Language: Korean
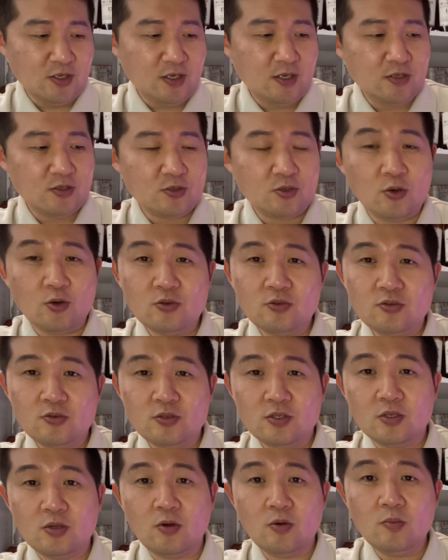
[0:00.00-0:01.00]
그래서
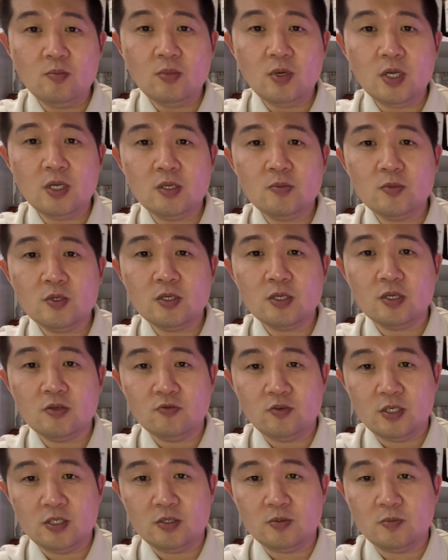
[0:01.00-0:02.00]
저도 정말 힘들게
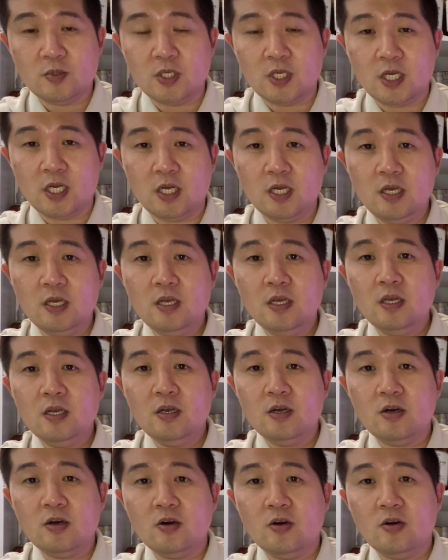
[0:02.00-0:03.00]
구했습니다.
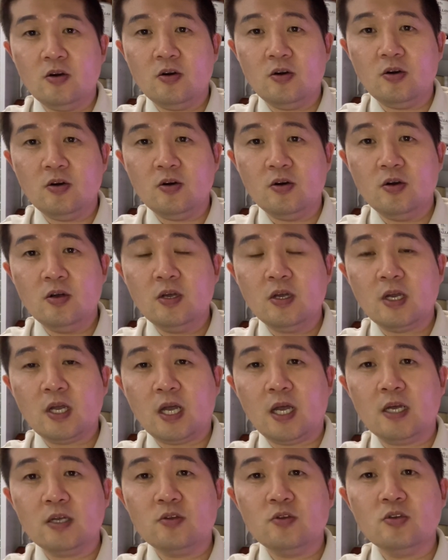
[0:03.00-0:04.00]
어,
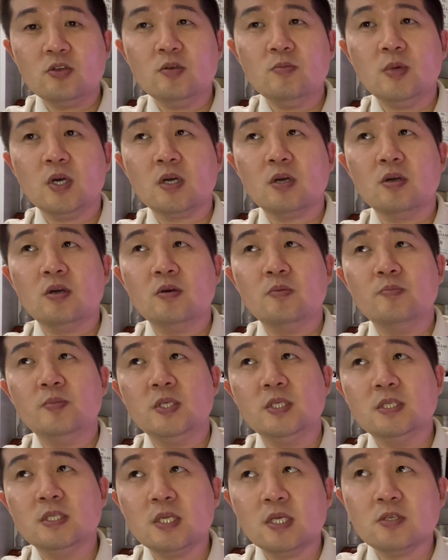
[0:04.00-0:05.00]
가격이 막
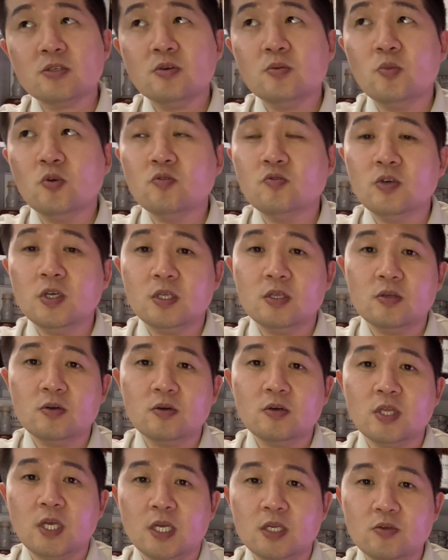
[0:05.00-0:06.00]
비싸서 못 구했던
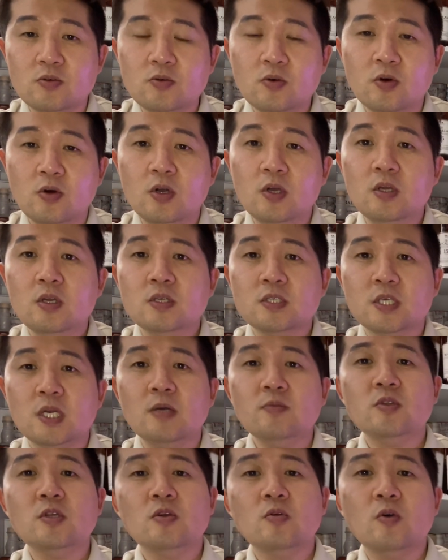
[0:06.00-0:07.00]
건 아니고,
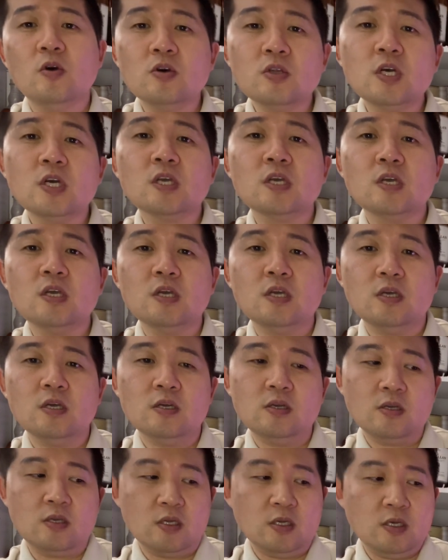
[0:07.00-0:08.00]
사람들이 워낙에
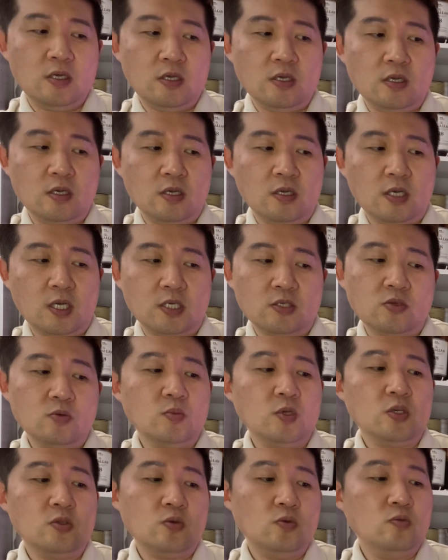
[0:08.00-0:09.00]
이렇게
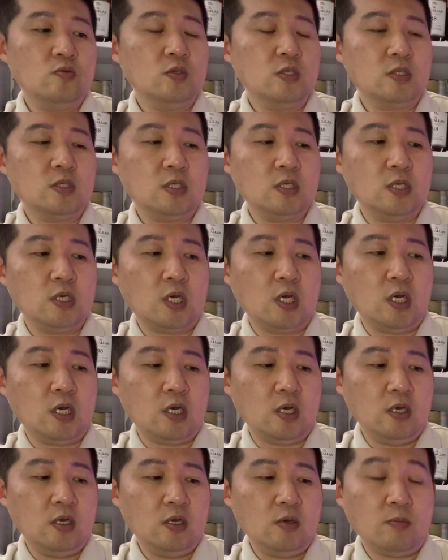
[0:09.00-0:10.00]
가성비가 좋은
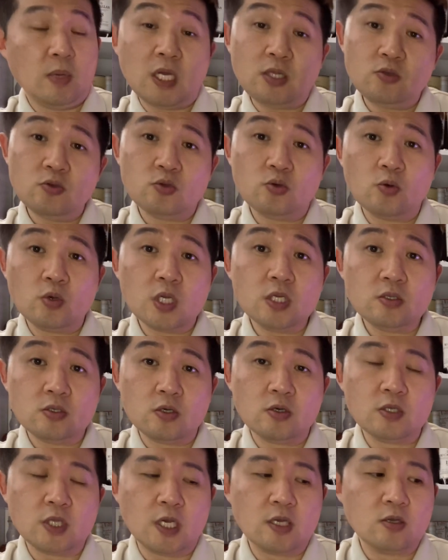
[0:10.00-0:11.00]
위스키라, 맛도
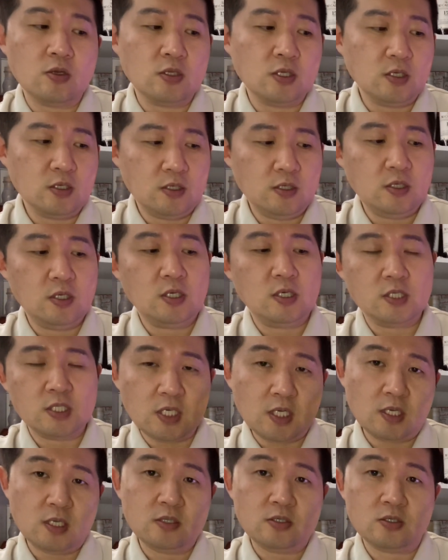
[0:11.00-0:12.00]
좋겠죠. 당연히. 그러니까
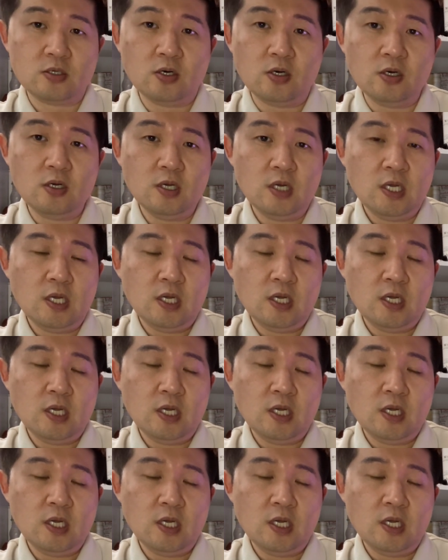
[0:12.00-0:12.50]
샀겠죠.